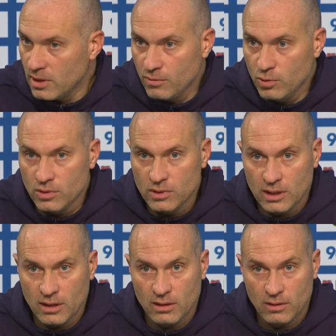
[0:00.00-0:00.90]
und der Wut
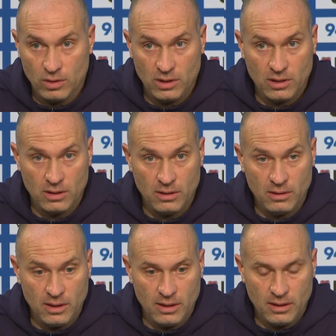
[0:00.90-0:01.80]
und der, auch der,
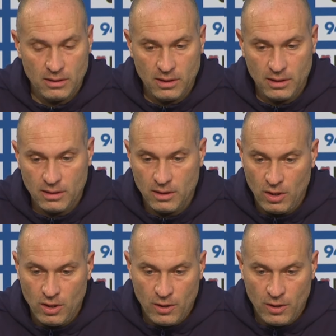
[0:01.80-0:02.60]
äh, der, der